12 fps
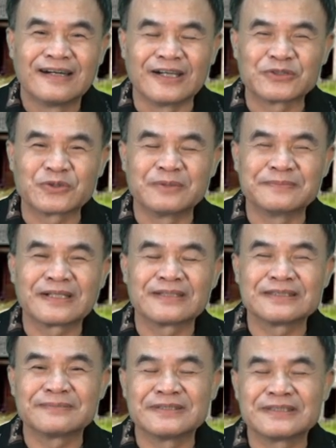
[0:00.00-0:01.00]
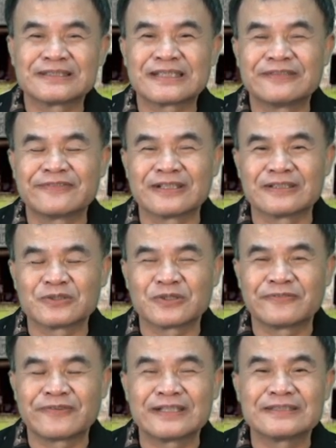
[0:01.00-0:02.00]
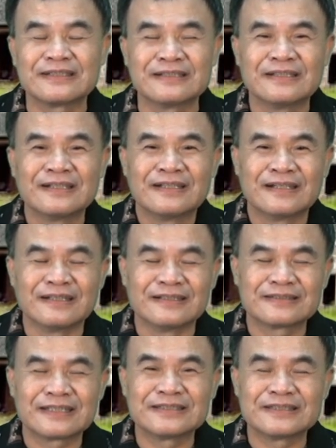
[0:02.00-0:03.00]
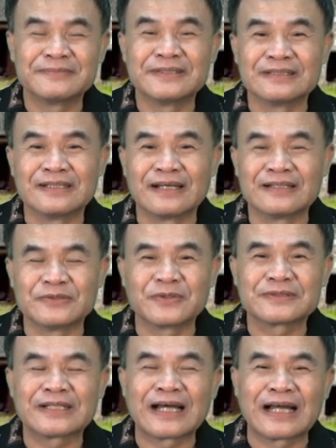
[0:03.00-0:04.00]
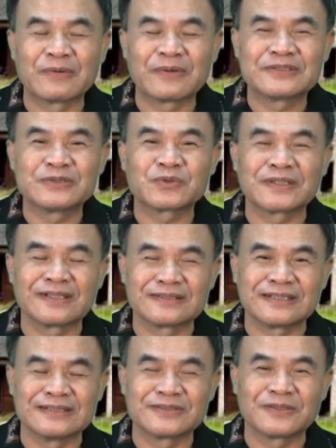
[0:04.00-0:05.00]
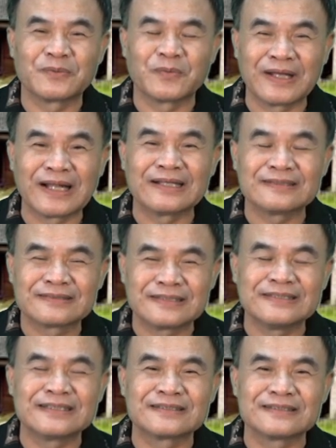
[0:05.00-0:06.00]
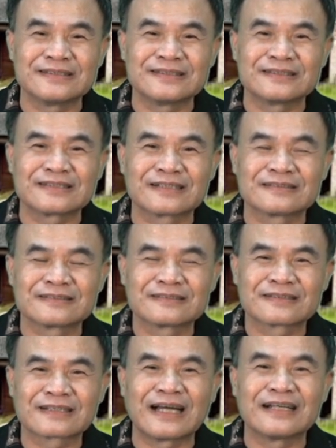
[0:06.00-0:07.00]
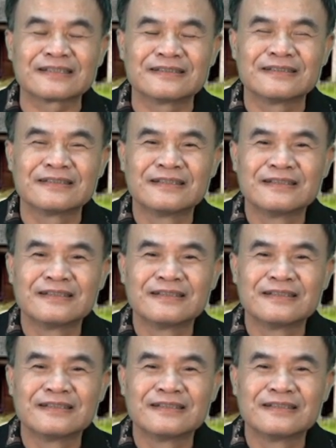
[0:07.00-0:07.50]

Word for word: 啊，所以我们到金门去参访的时候，发现，呃，在金门人呢，很多到海外去赚到钱之后，回来第一件事一定是盖